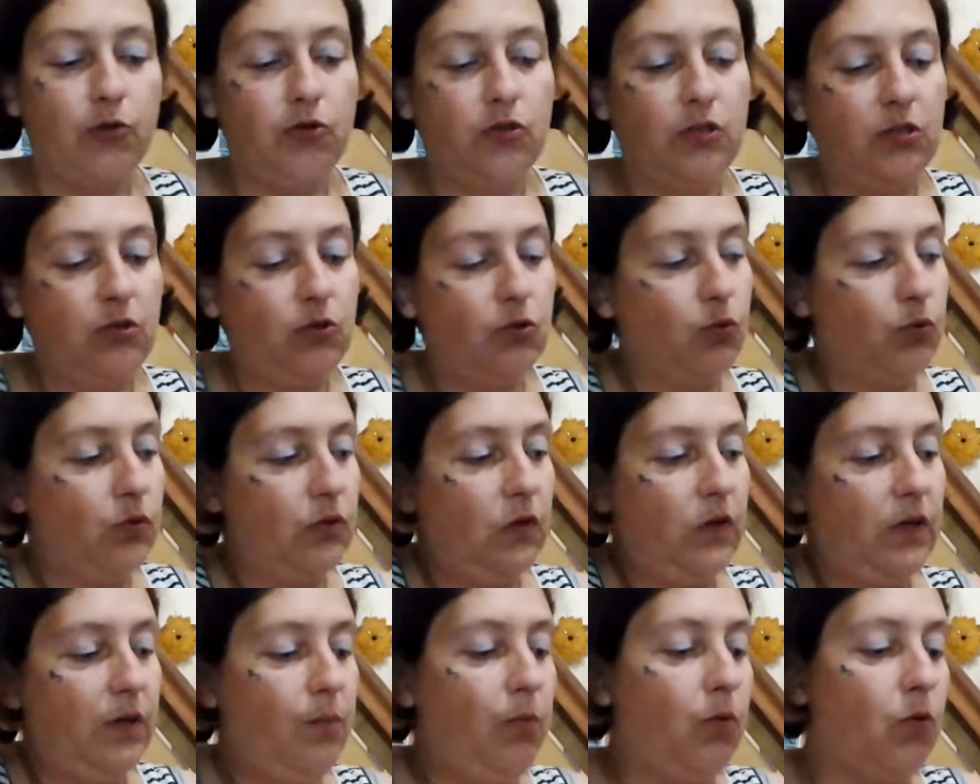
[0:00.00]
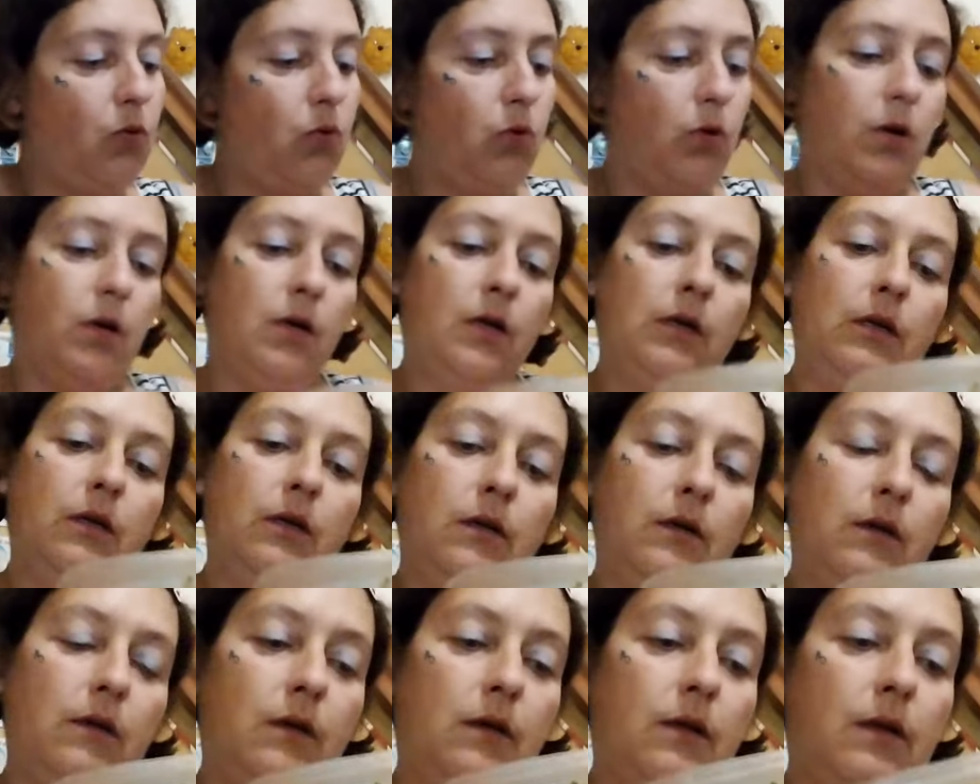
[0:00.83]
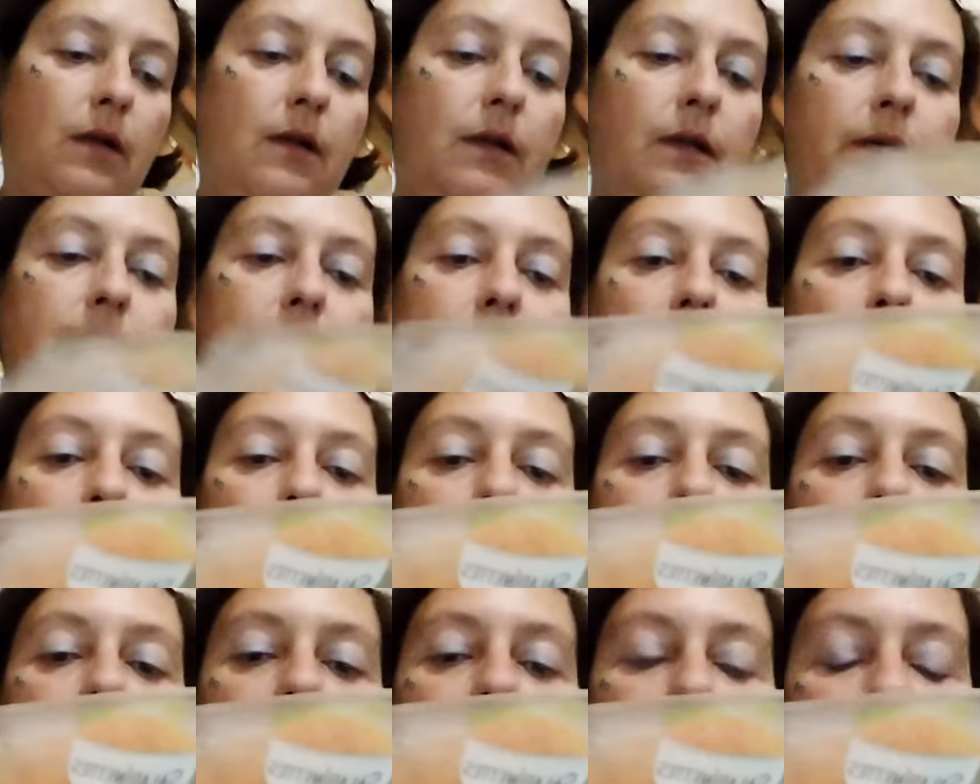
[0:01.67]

parce qu'ils sont très bons, les carottes